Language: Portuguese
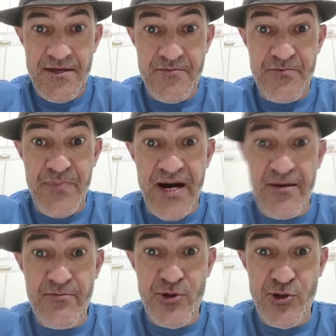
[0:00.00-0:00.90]
de
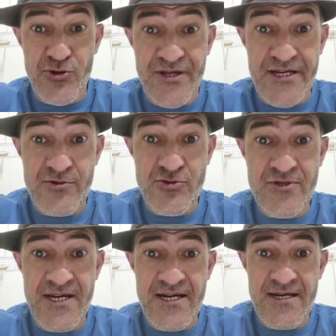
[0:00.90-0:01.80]
Pablo
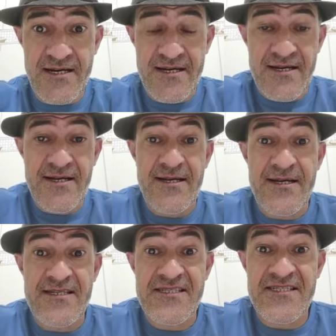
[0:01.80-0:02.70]
Neruda,
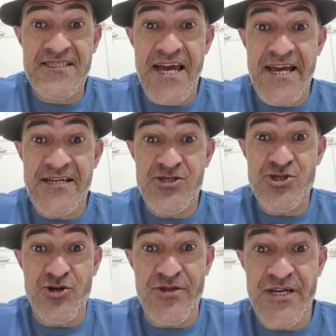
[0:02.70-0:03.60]
Cem
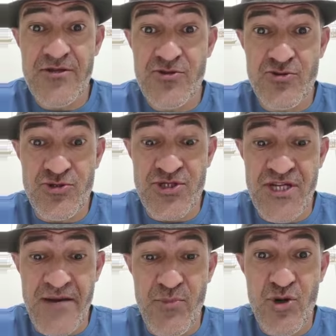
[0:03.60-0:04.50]
Sonetos de
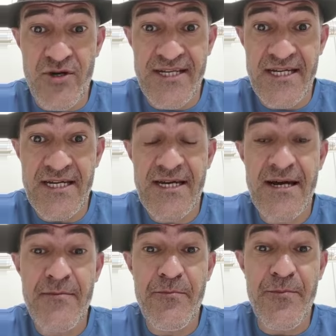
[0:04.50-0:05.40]
Amor,
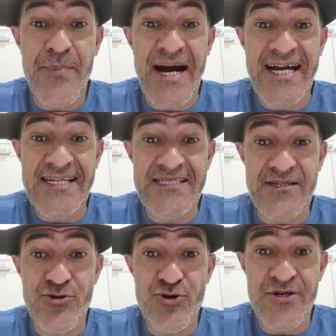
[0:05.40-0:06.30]

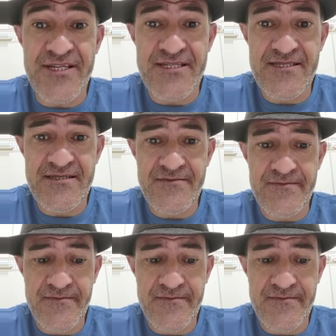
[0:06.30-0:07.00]
parte 2.